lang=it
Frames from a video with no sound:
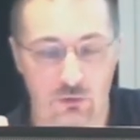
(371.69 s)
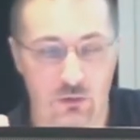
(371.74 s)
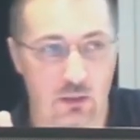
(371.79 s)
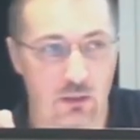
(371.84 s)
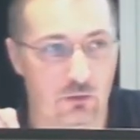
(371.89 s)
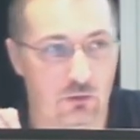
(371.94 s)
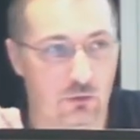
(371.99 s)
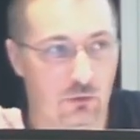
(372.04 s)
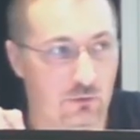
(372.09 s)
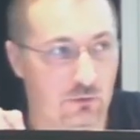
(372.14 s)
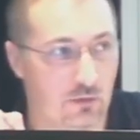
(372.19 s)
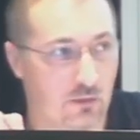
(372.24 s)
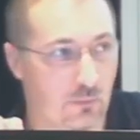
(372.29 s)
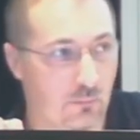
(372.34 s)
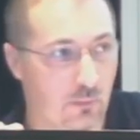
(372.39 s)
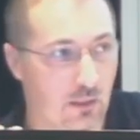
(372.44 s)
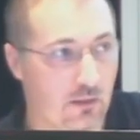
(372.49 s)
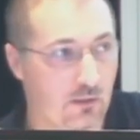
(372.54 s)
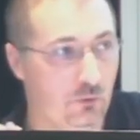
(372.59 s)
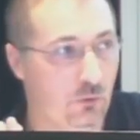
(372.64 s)
del
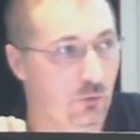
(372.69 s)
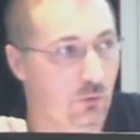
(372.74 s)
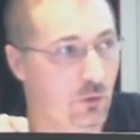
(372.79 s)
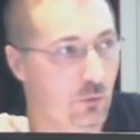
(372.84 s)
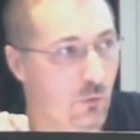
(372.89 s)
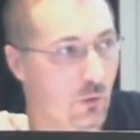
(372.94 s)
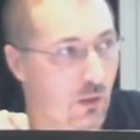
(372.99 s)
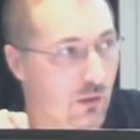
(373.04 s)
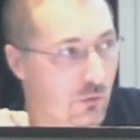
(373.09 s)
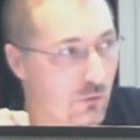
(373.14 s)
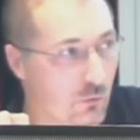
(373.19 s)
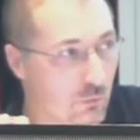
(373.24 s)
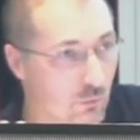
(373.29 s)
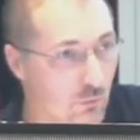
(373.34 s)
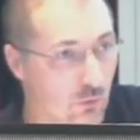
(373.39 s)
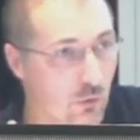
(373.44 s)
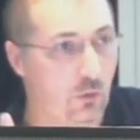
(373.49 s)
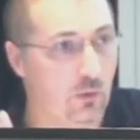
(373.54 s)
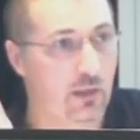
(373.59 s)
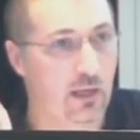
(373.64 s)
coordinamento di
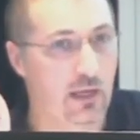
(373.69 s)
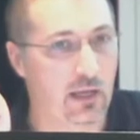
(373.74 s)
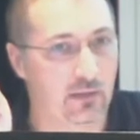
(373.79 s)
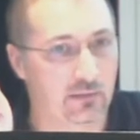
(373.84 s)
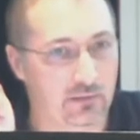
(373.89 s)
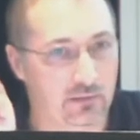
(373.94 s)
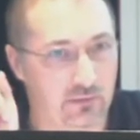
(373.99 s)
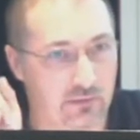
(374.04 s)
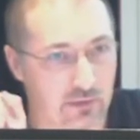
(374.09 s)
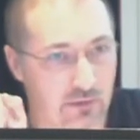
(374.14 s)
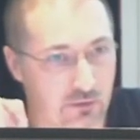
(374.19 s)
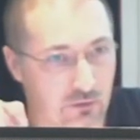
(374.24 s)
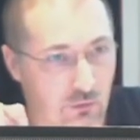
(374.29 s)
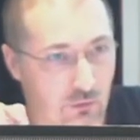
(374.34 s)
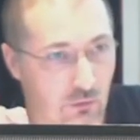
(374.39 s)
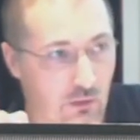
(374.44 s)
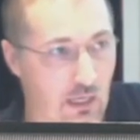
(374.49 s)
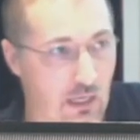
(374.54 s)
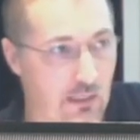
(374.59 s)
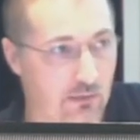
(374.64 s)
qualcuno che è
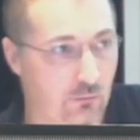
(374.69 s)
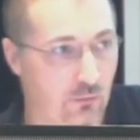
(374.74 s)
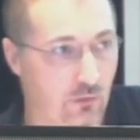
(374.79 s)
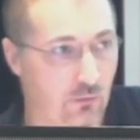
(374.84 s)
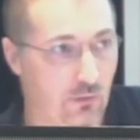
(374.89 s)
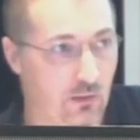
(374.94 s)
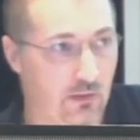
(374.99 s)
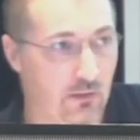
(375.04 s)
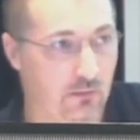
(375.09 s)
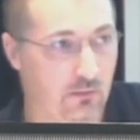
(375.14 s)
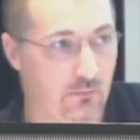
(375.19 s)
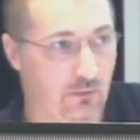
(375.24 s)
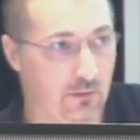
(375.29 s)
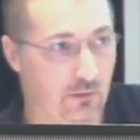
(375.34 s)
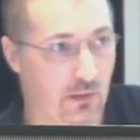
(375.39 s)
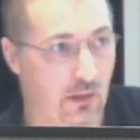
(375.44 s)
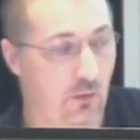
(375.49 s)
titolato a quell'attività.